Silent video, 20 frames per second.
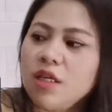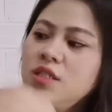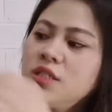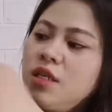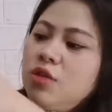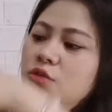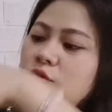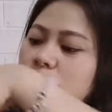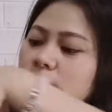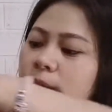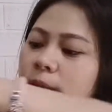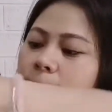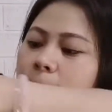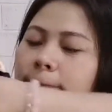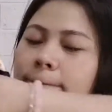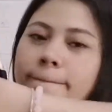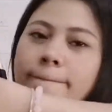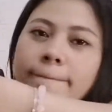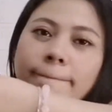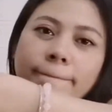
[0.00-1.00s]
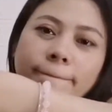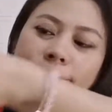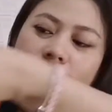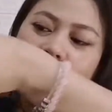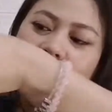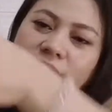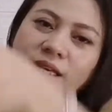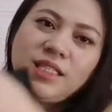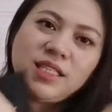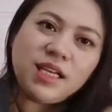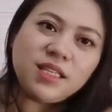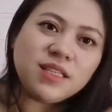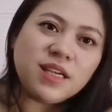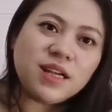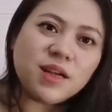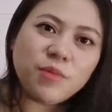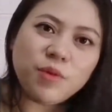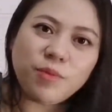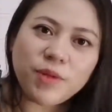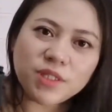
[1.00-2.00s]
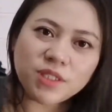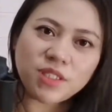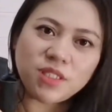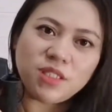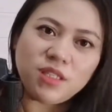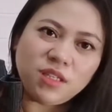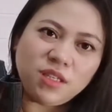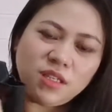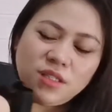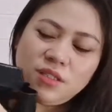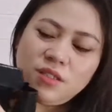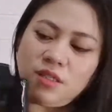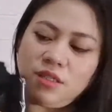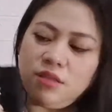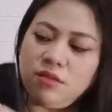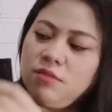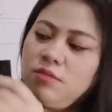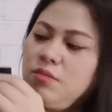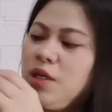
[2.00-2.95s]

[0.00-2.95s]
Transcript: Kaysa yung isasara mo pa siya na ganyan.